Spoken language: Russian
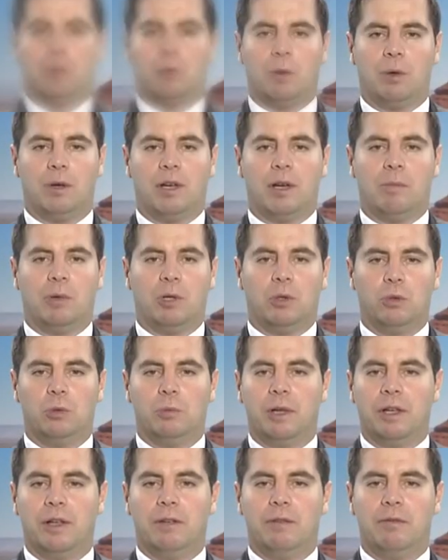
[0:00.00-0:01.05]
«Только
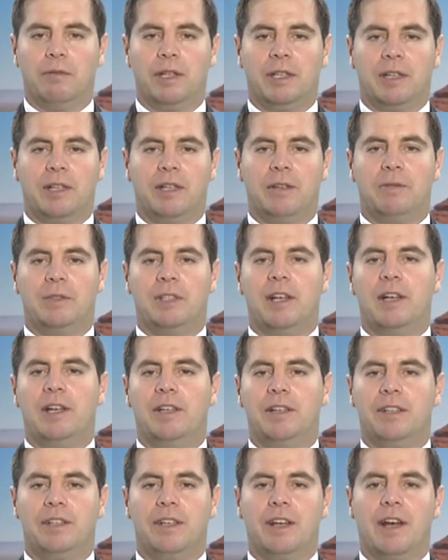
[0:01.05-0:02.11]
подумай, ведь они все
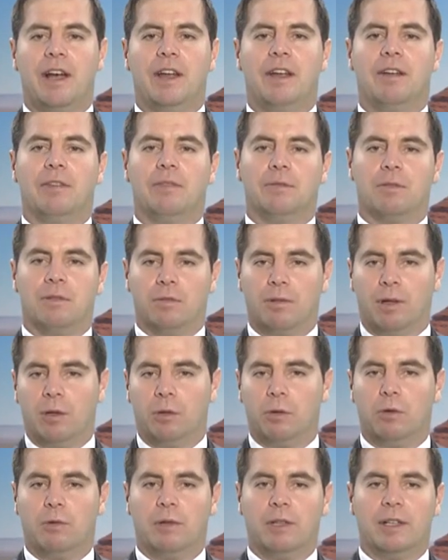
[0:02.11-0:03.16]
лентяи», –
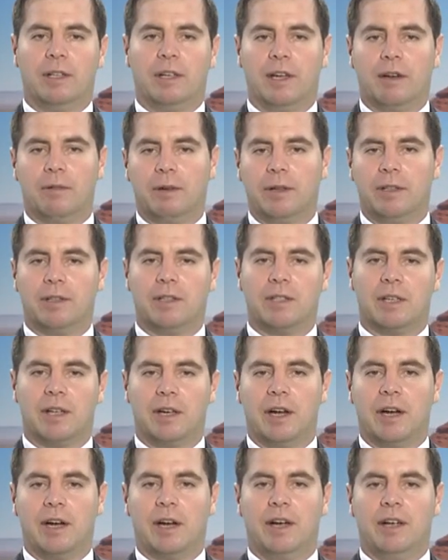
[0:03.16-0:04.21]
взволнованно говорил
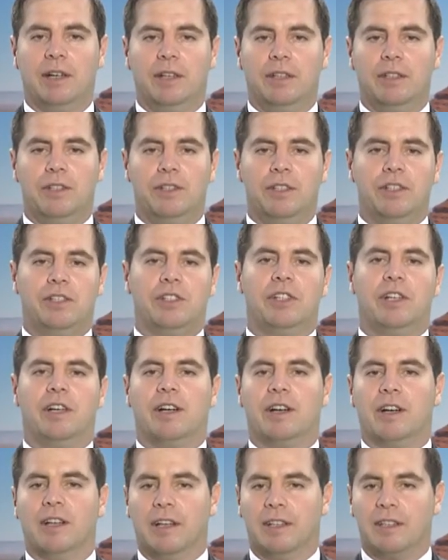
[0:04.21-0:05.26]
Скряга.
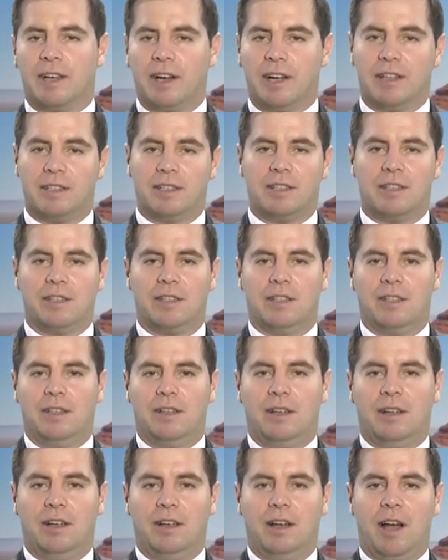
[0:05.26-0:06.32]
«Нищие голодранцы,
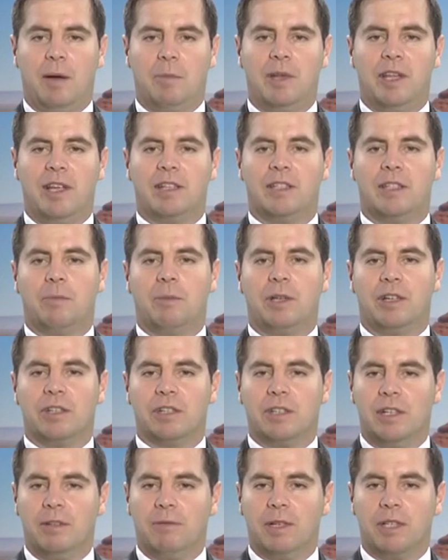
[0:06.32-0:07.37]
а меня за
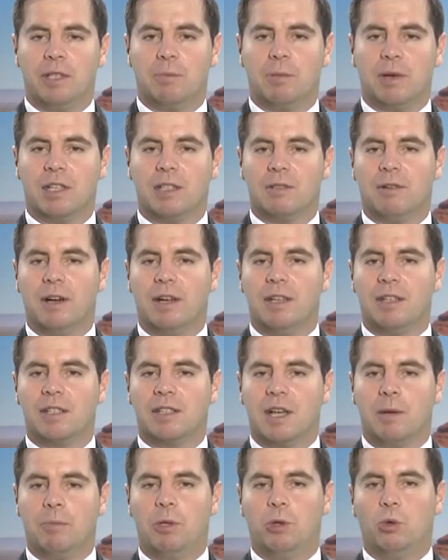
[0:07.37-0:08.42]
бережливость прозвали
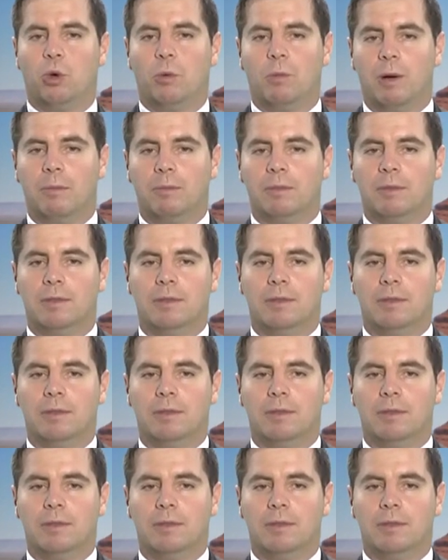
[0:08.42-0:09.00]
Скопидомом».